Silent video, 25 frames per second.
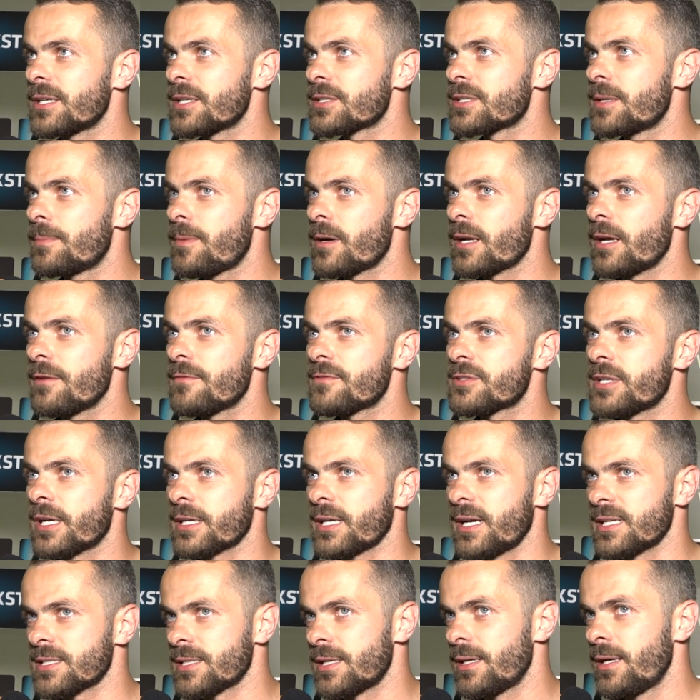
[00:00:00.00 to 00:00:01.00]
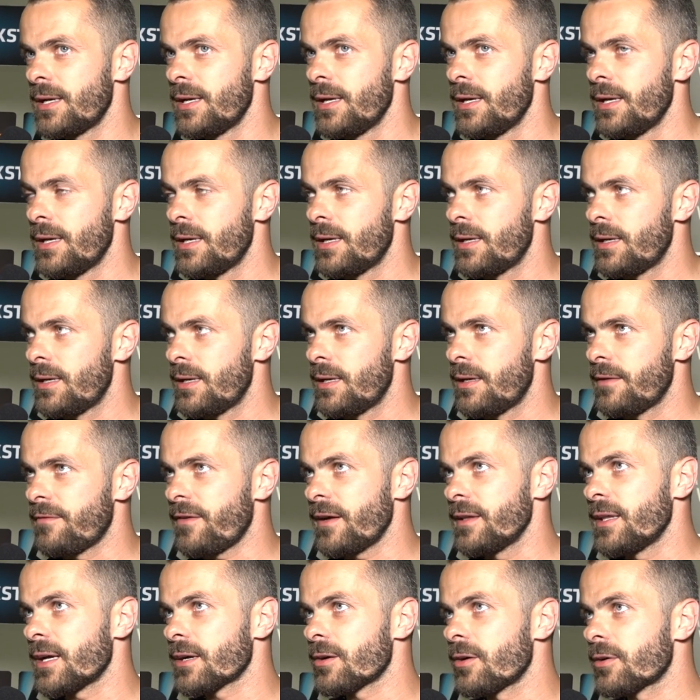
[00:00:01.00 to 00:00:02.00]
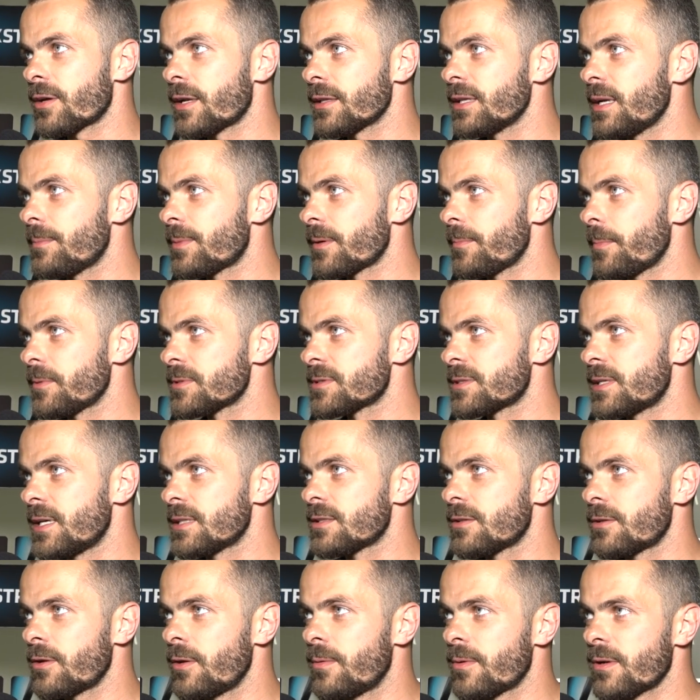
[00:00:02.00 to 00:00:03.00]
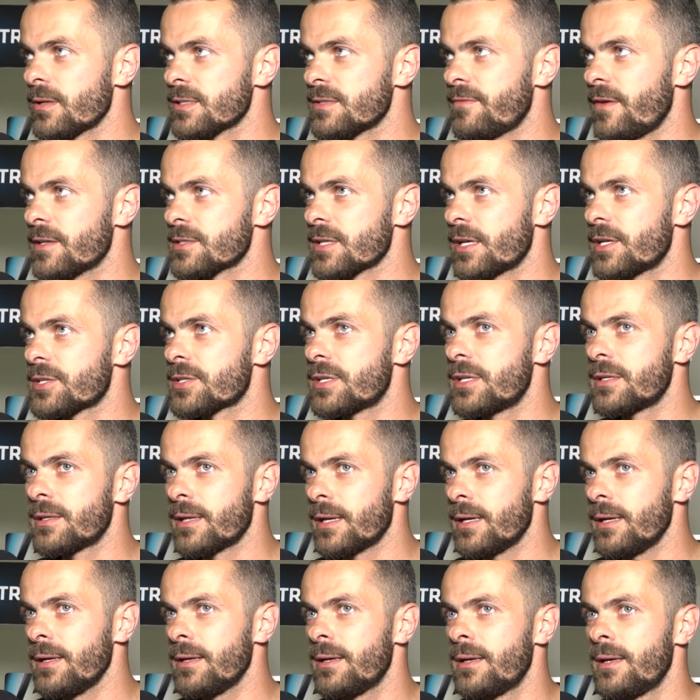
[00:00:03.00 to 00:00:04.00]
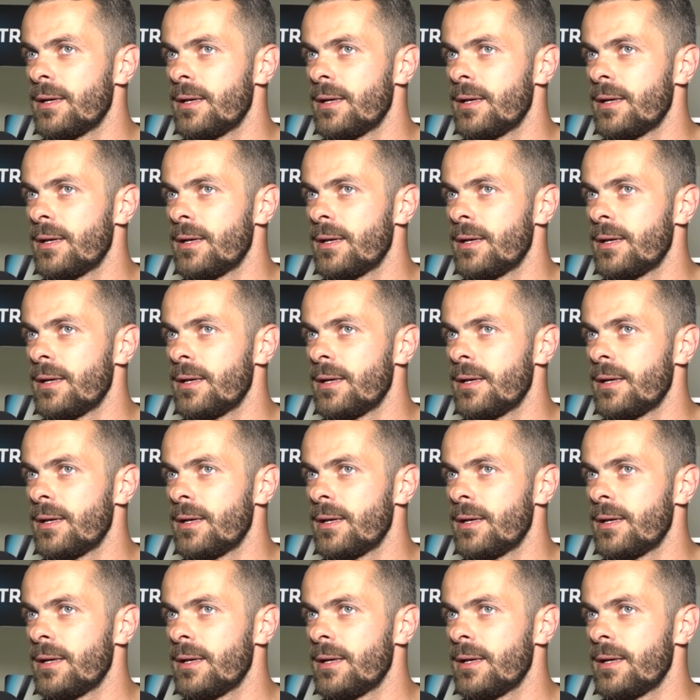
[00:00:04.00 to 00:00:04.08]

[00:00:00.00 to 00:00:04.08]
Jeśli pojawi się jakaś fajna, konkretna propozycja, to ją rozważę, jeśli nie,